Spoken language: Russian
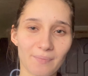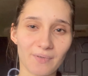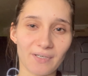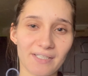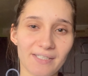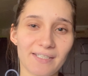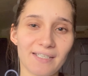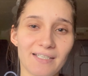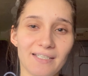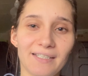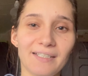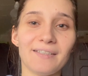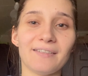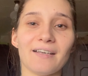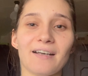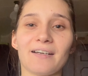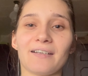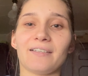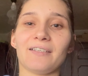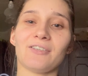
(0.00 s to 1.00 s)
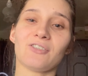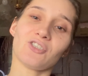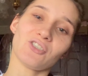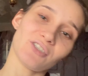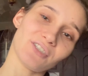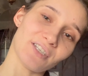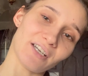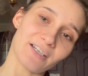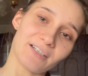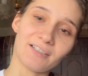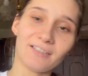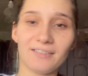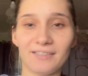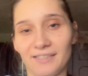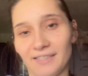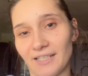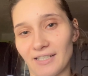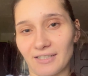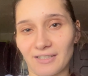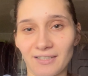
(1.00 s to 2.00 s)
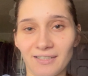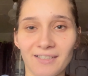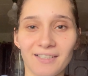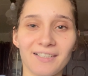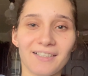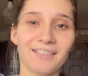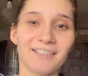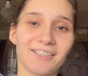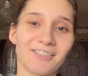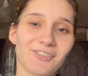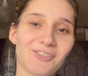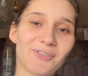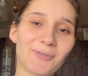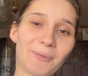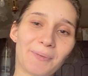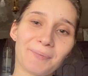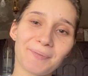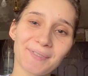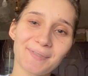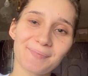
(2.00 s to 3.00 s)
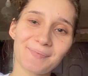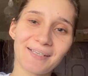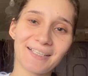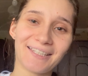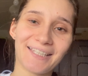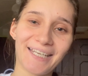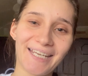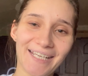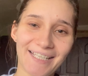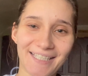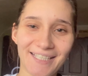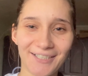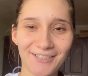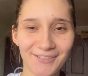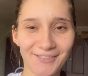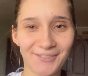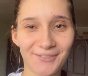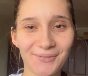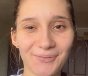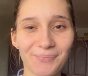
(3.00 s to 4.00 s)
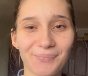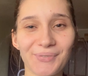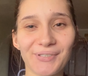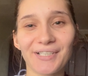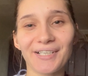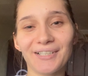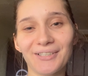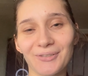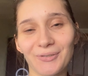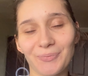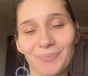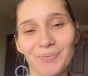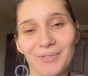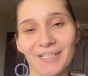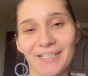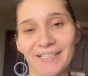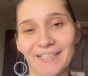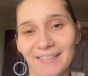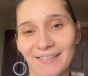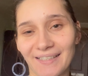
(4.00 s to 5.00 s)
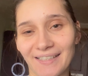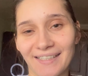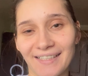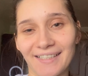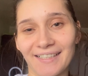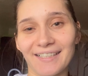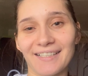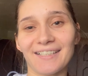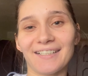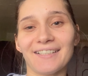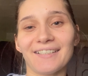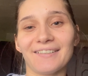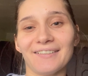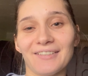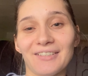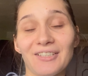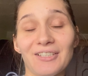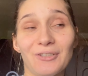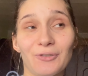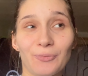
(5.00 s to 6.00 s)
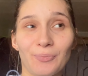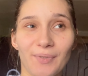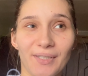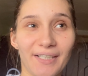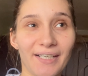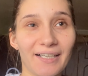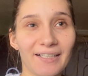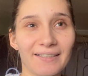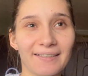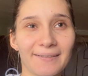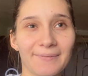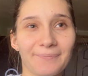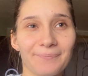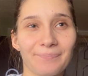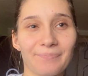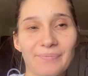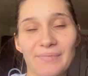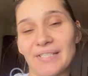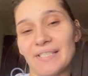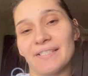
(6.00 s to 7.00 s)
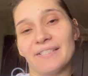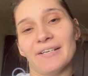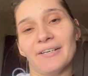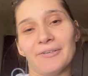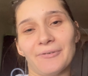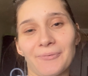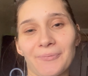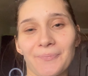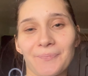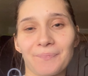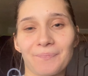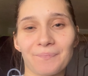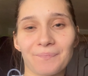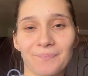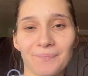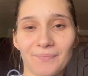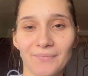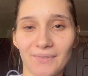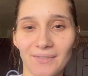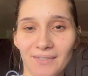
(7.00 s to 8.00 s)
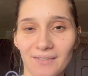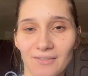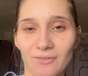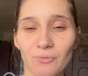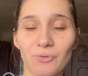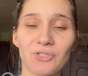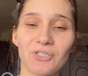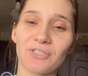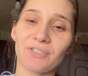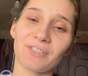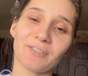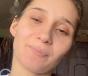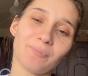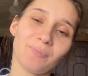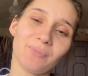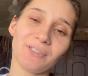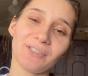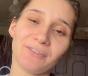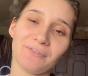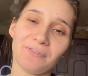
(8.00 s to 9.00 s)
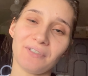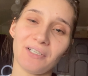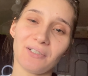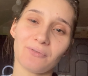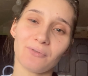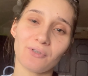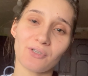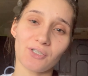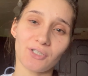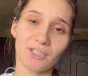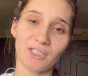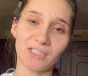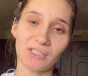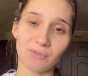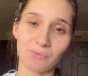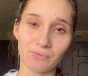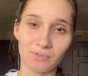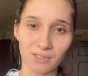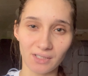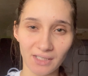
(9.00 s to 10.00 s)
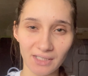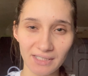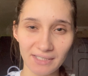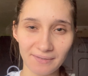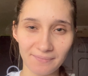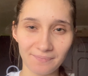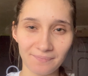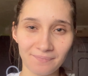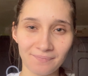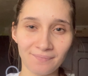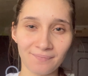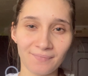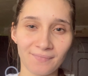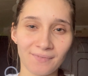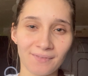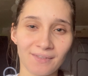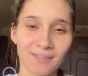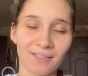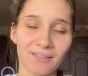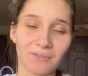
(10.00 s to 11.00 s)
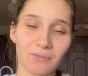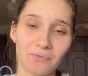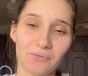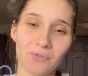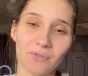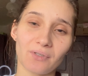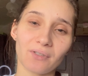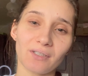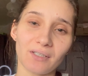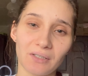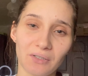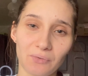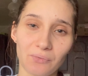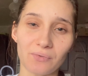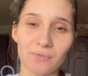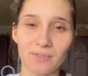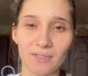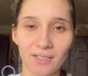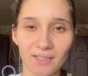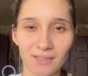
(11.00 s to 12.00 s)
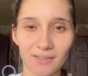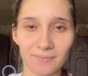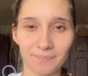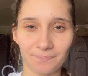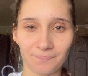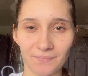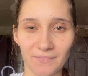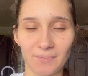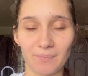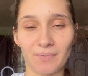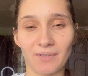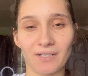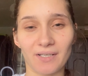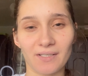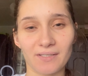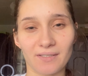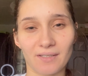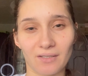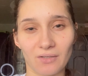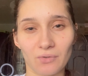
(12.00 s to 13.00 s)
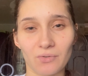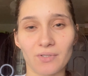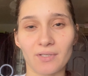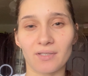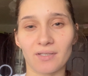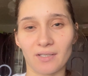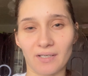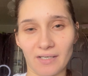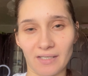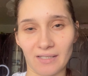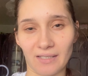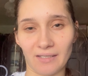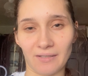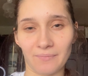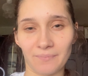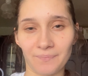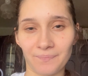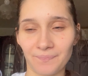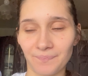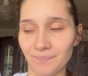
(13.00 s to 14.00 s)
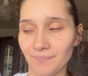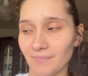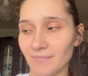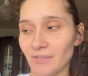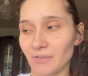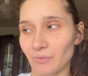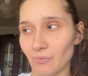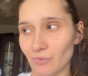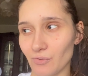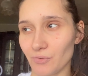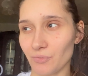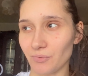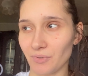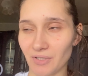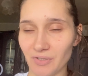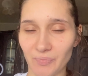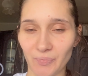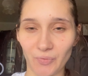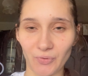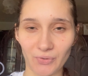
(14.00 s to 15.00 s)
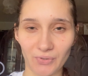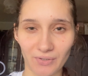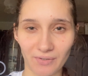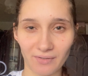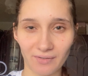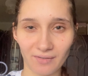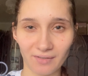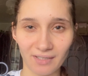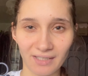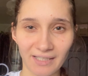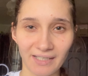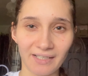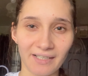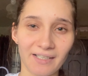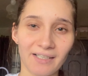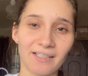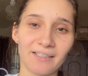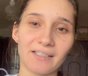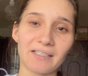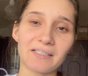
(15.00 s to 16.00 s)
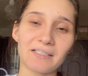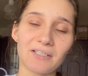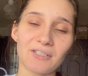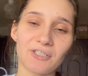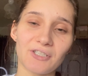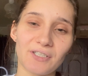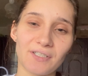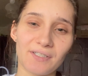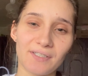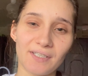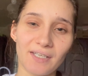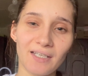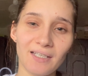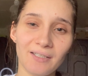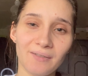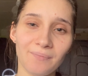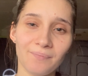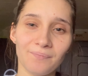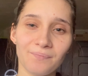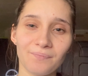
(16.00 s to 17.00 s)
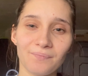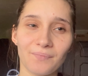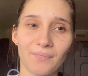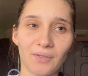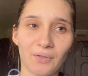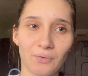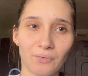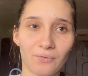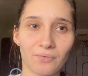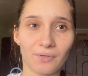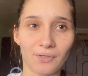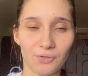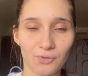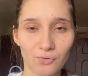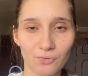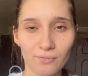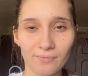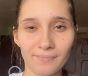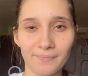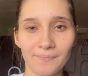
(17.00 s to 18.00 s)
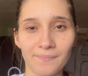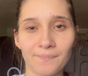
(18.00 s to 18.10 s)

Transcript: просили и так лечить, так и сяк. Чтобы посмотреть, он все убегал и убегал. Или убегала, не знаю. Очень было великое желание узнать, но все-таки не узнала, и пока остается тайной. Кто же у нас будет? На следующей неделе пойду к врачу,